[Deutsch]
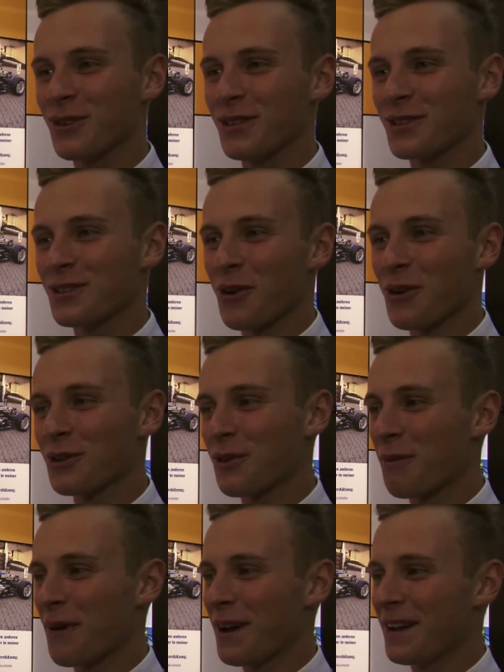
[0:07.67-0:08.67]
Die Saison ist
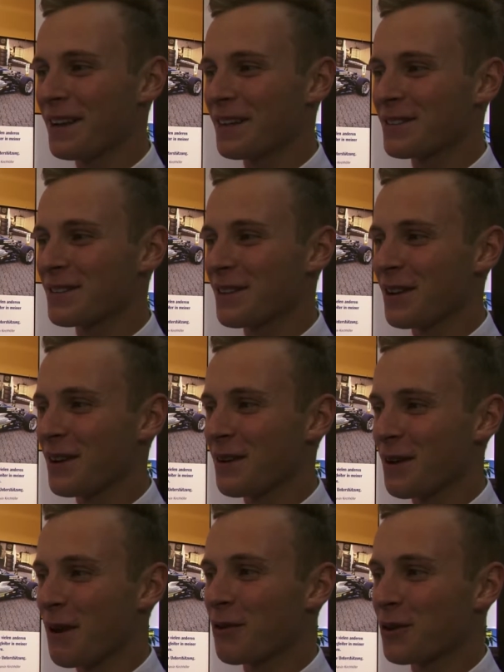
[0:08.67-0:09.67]
vorbei, jetzt äh,
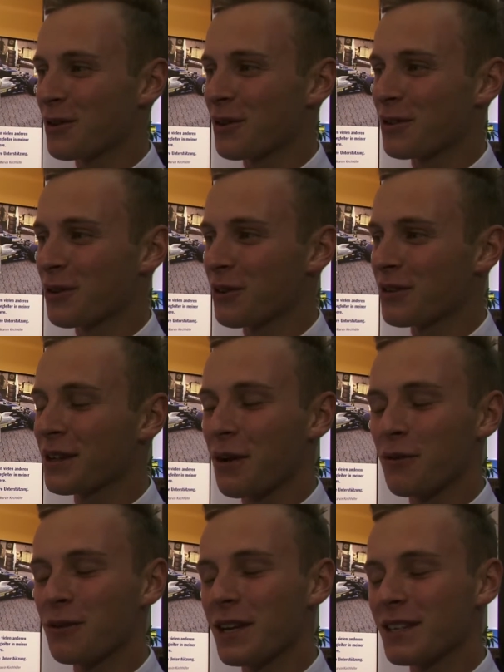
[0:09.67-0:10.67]
ja, wird sich konzentriert
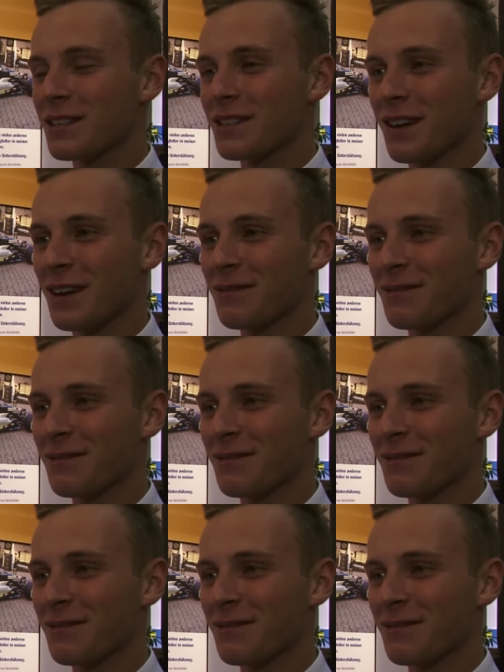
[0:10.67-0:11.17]
auf nächstes Jahr.